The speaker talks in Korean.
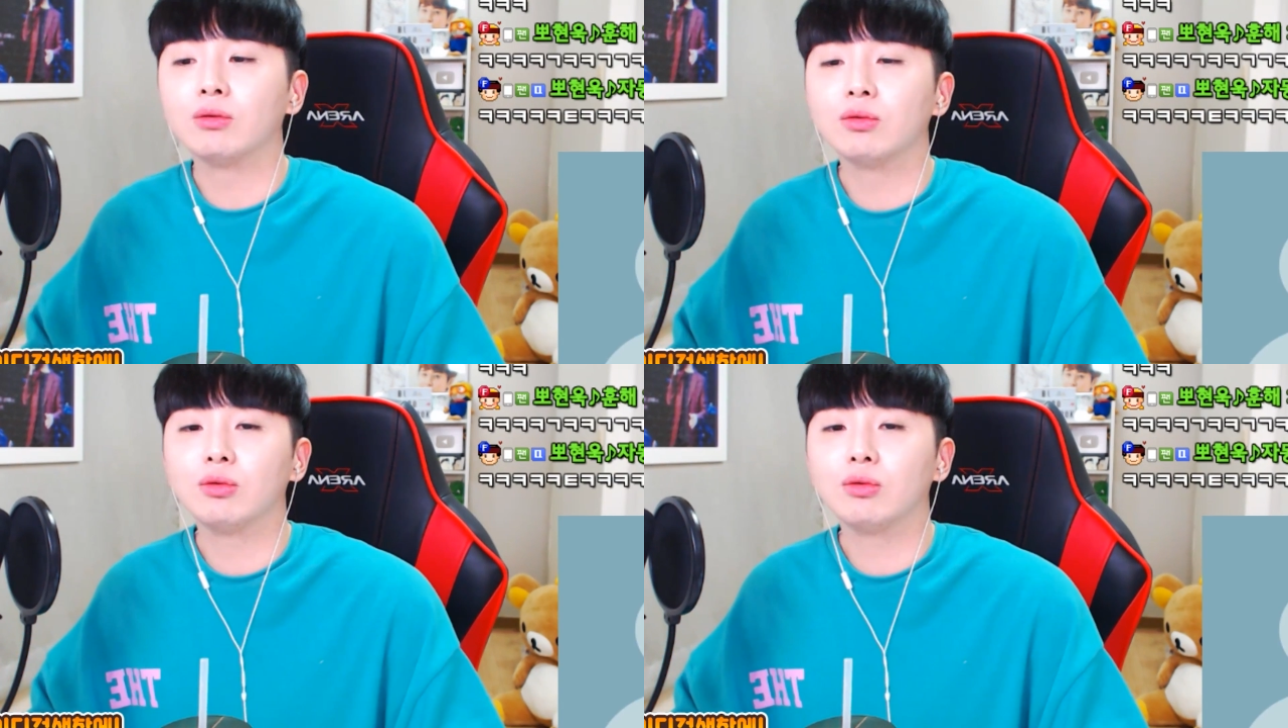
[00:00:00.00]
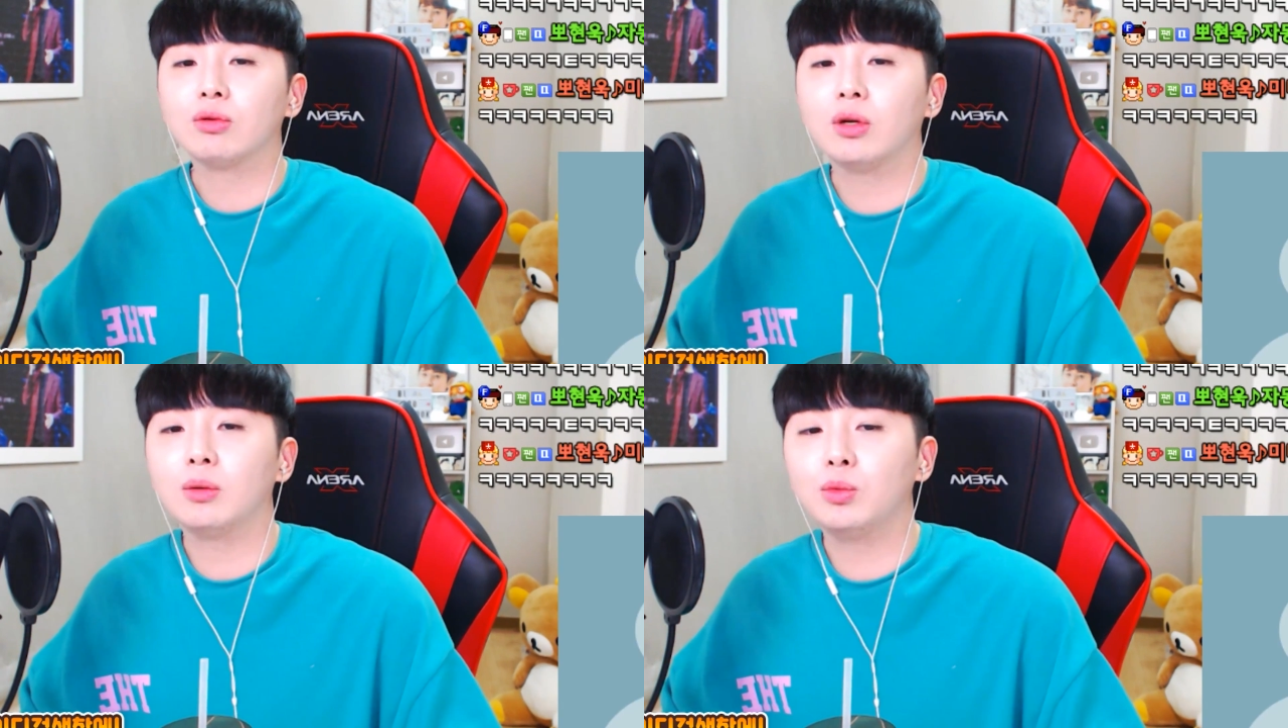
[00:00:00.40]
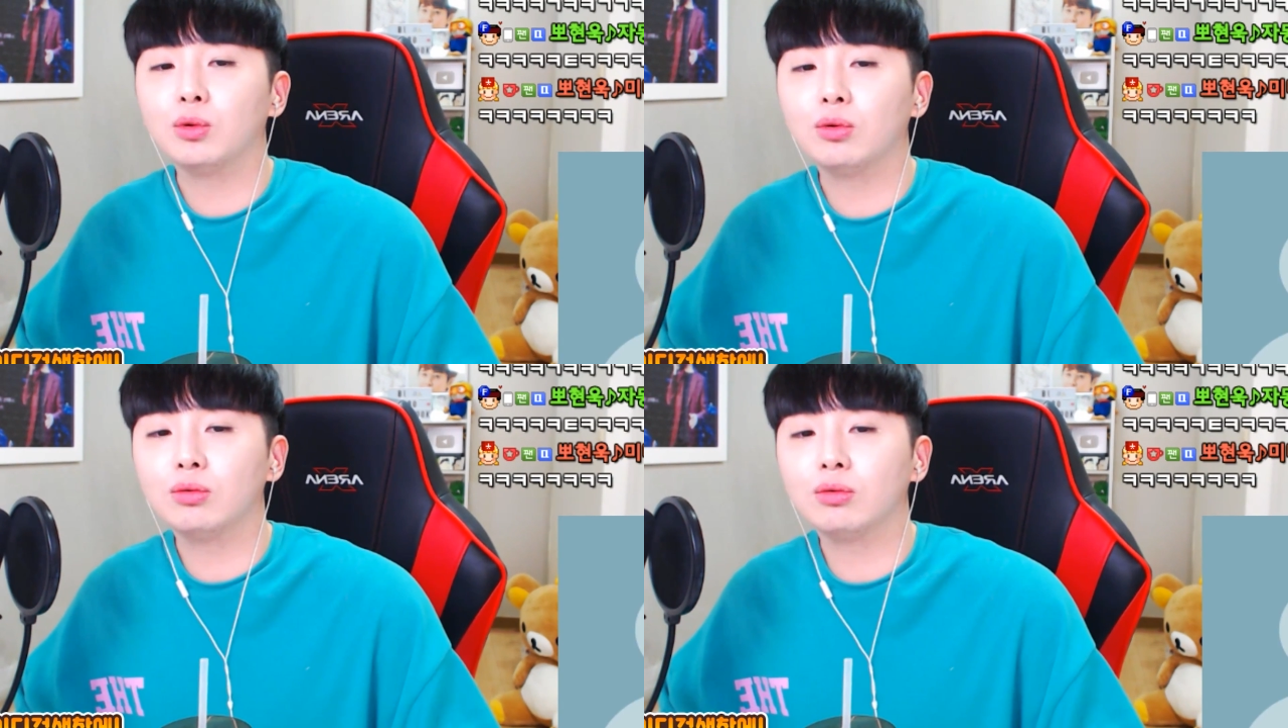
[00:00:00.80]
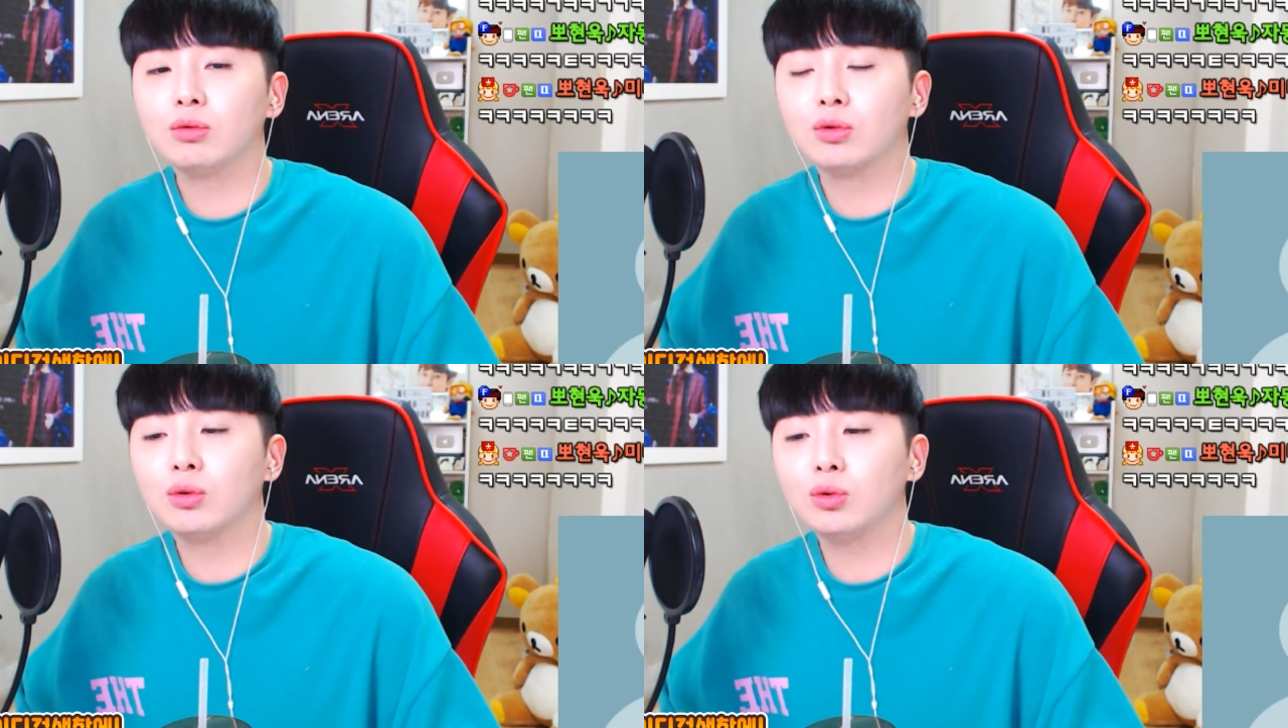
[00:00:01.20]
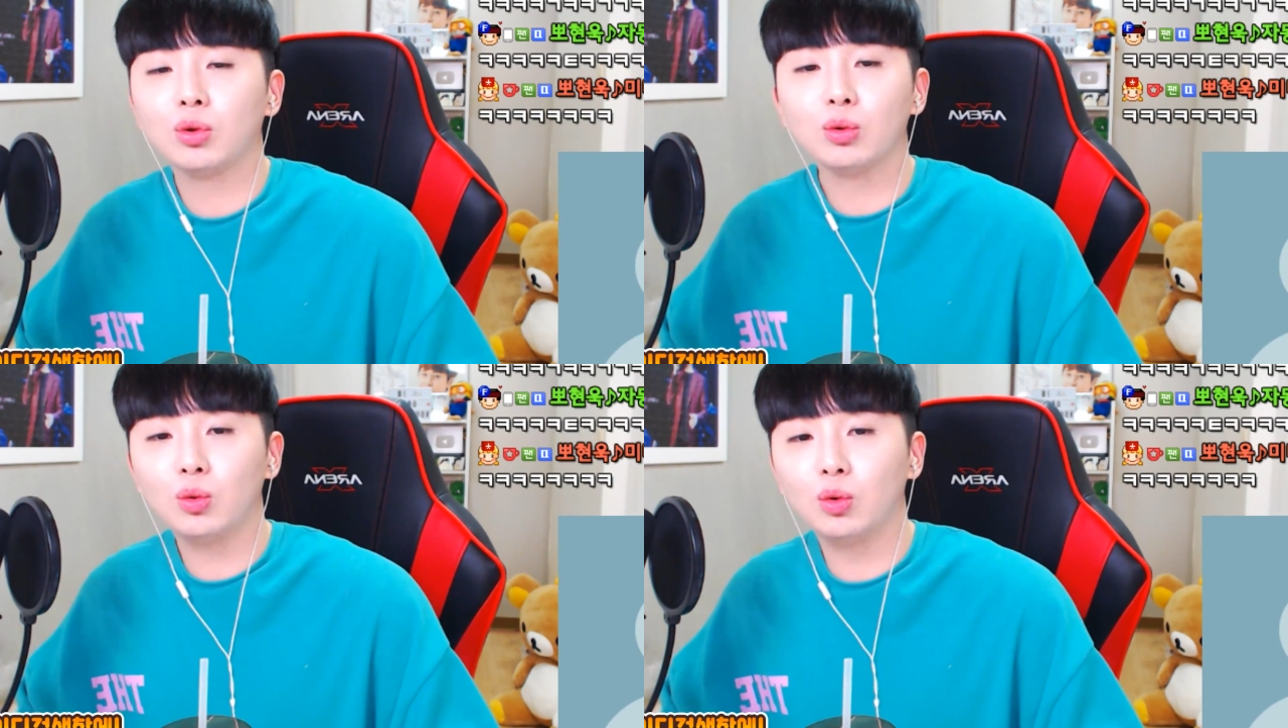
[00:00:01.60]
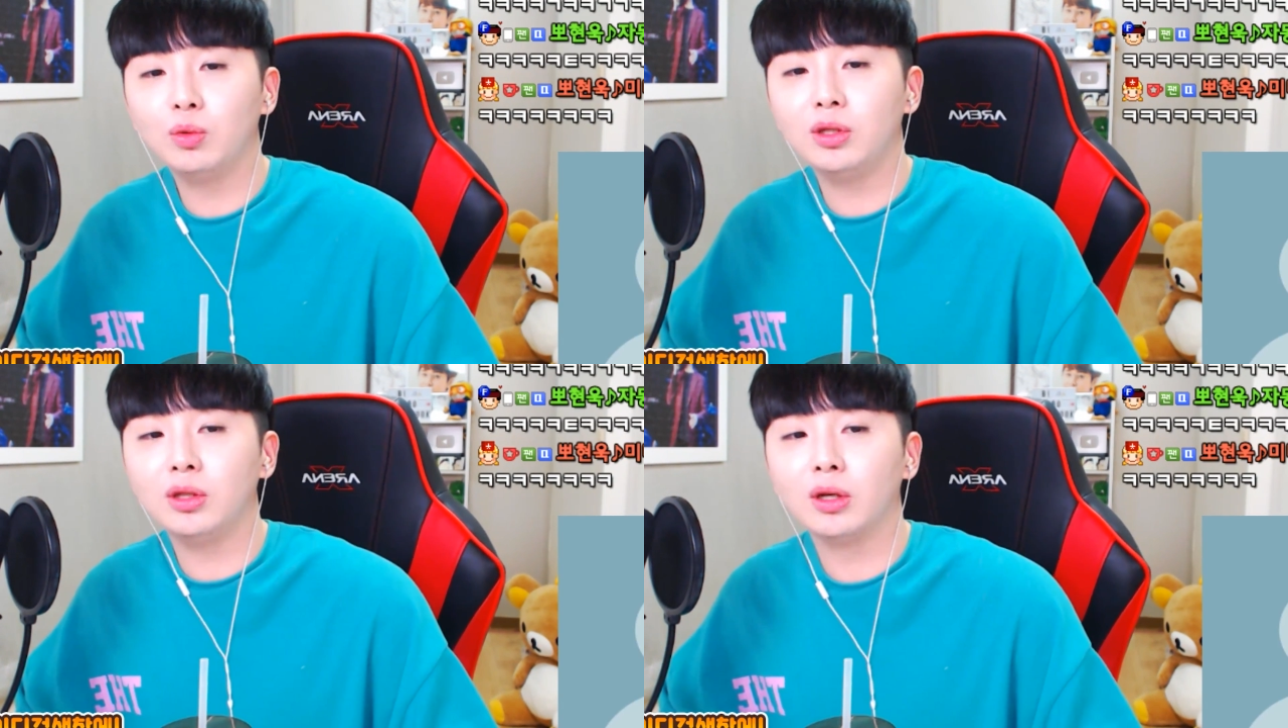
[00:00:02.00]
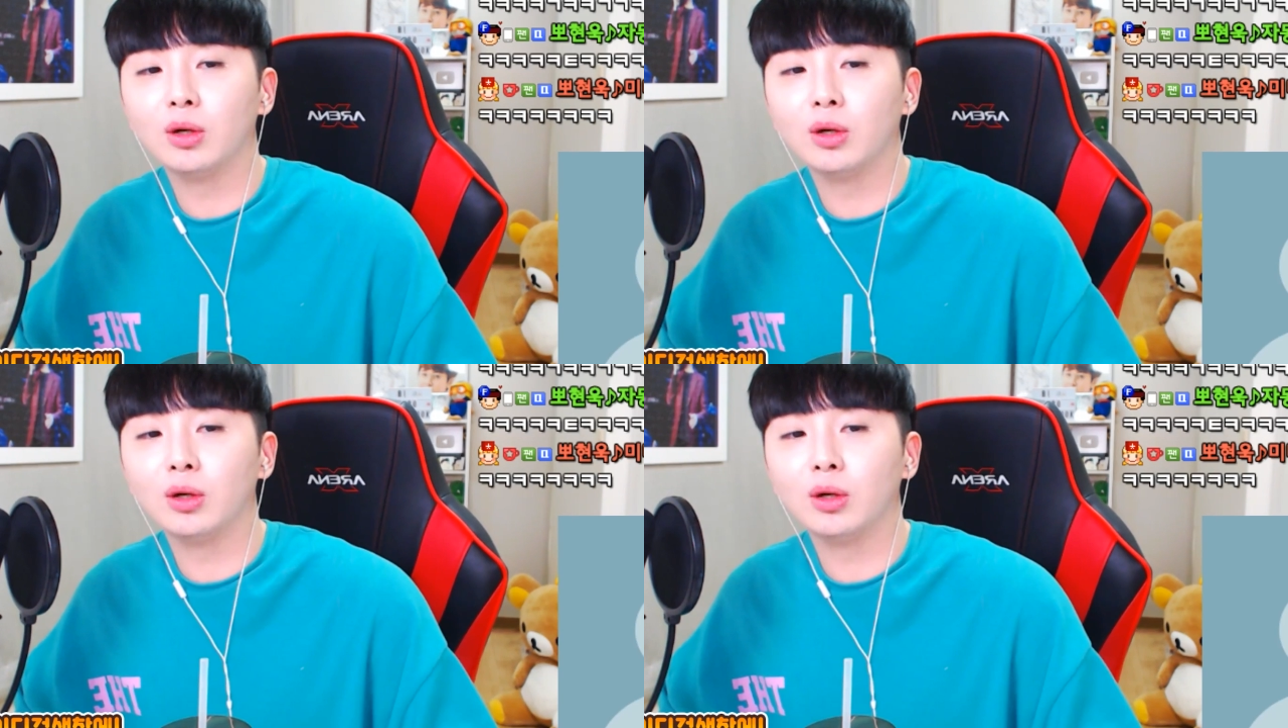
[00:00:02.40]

그렇다면 그건 저도 고민이네요.